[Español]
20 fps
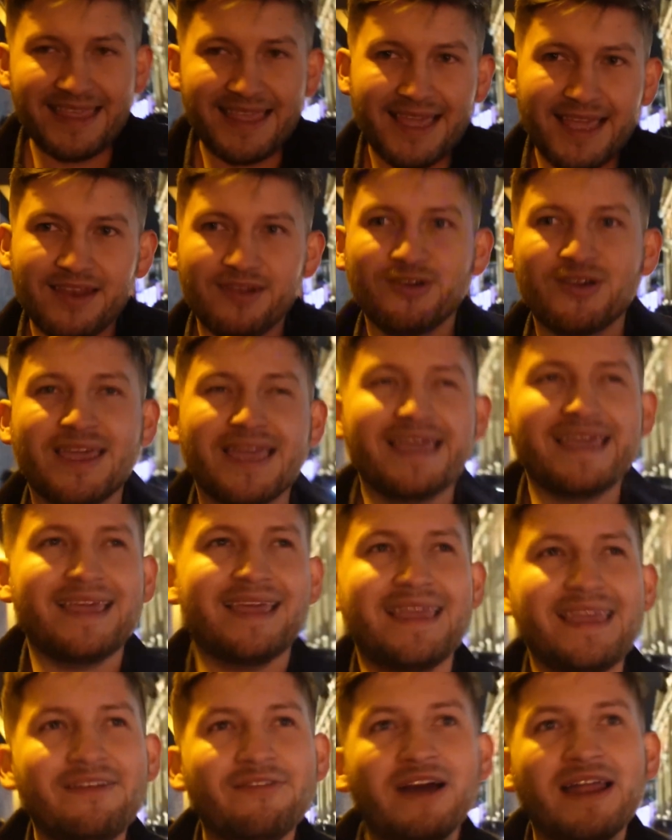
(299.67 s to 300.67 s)
dijeron que
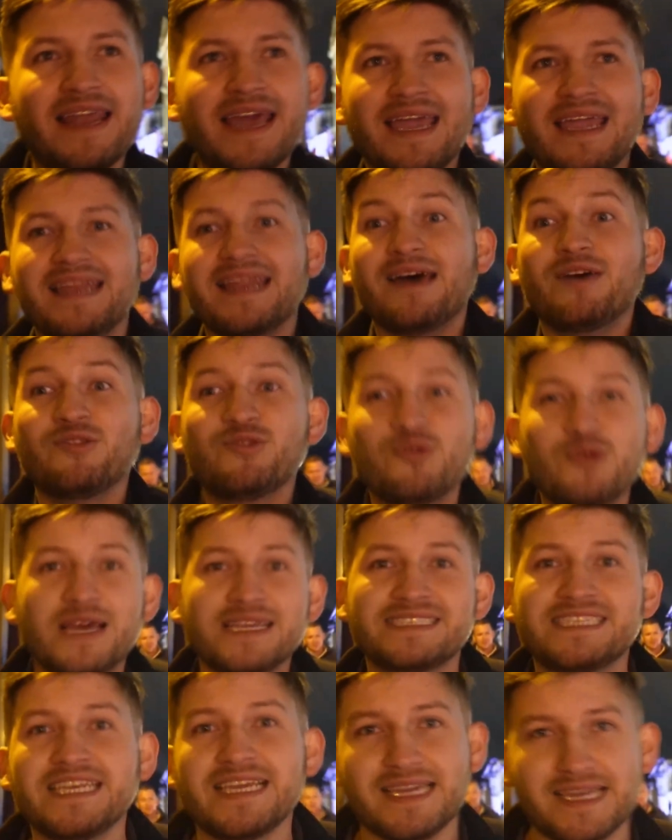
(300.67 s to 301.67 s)
iban a ir a donde
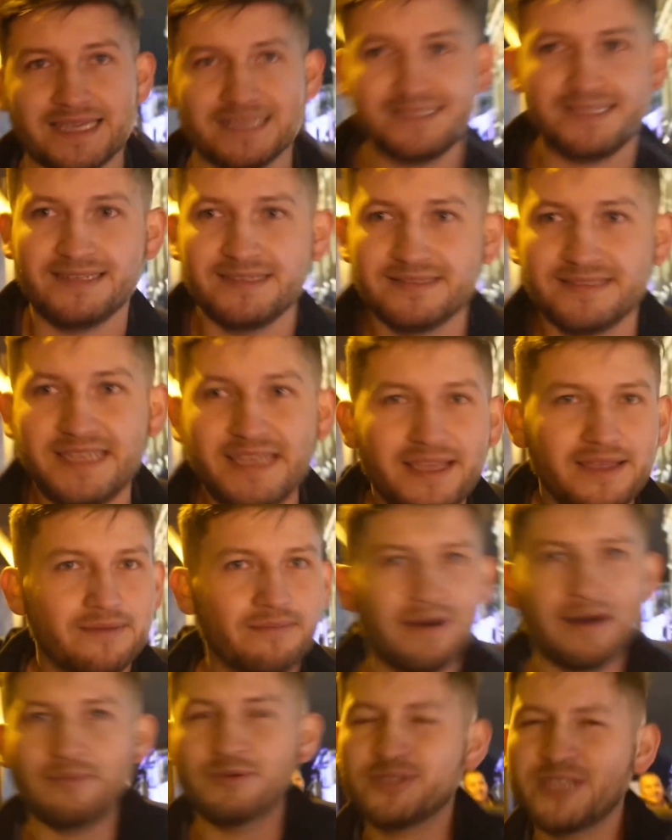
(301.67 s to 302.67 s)
unas chicas, ¿sí?
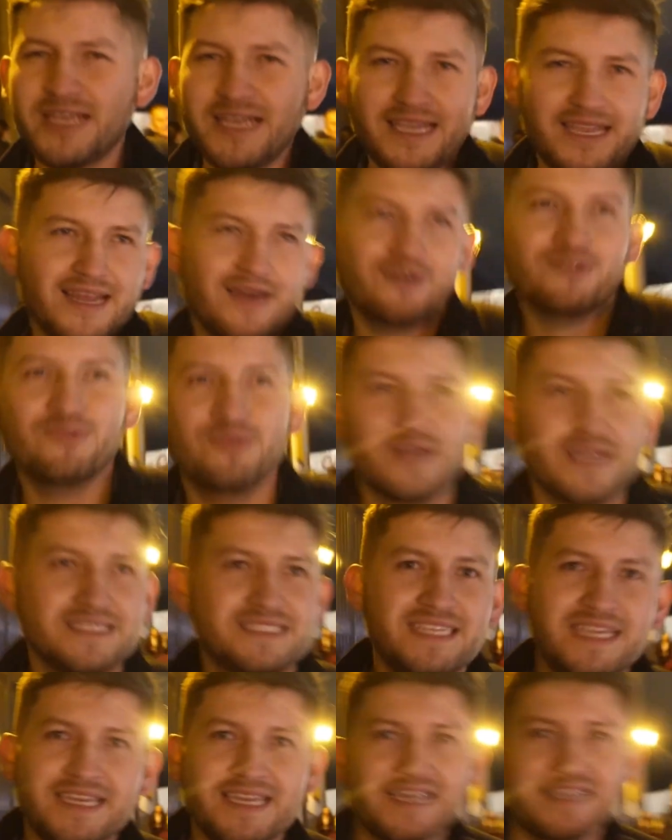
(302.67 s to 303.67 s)
Vamos a ir a donde unas
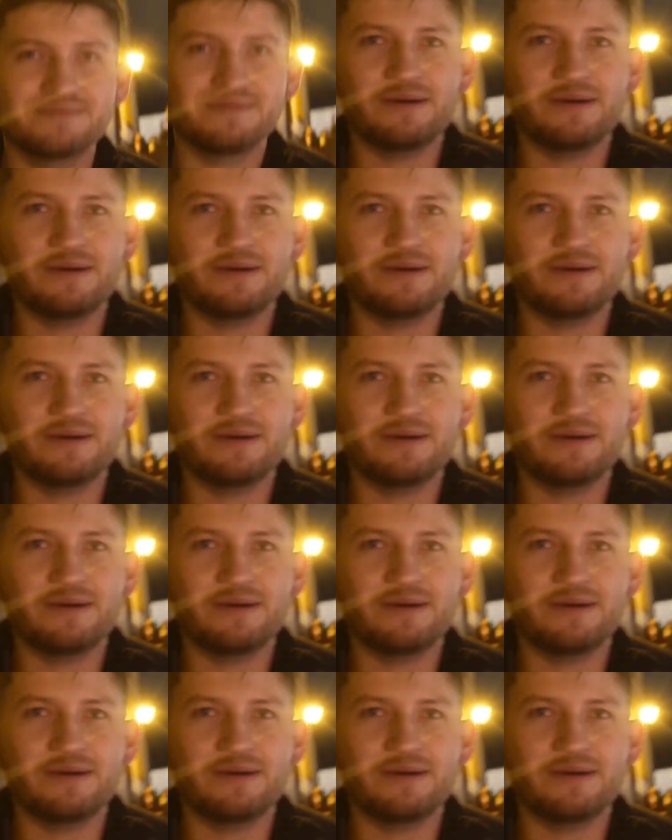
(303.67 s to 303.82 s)
chicas,